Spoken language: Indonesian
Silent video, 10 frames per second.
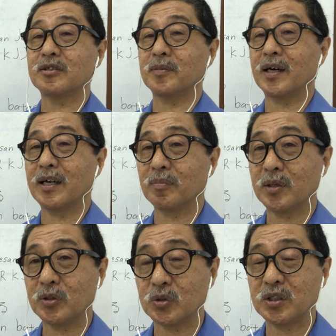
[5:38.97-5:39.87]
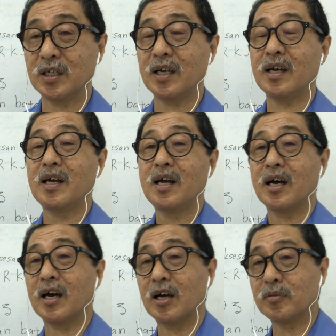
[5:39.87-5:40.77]
sebagai manusia
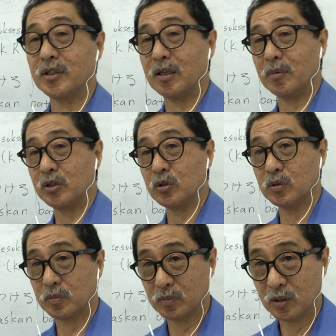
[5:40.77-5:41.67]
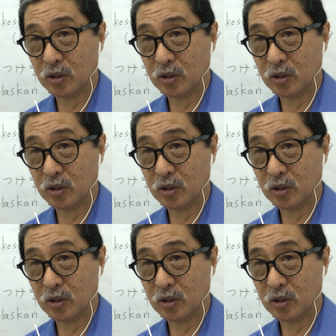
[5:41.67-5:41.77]
agar bisa masuk